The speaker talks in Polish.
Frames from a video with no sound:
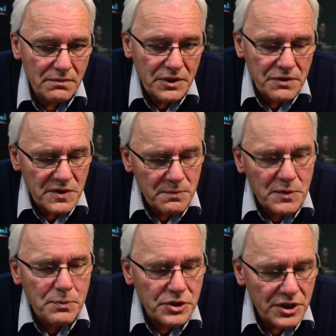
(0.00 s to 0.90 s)
Właściwie jest
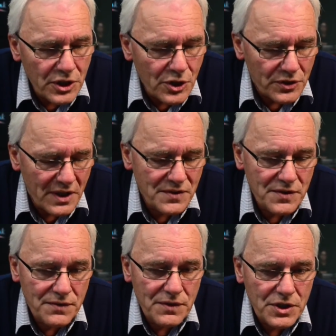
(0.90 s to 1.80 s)
bezpośredni kontakt ze
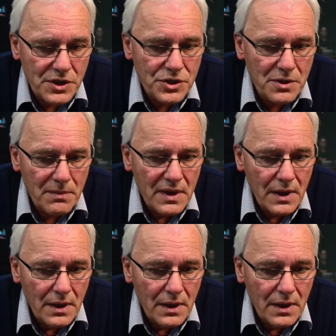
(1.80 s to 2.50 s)
zwierzęciem.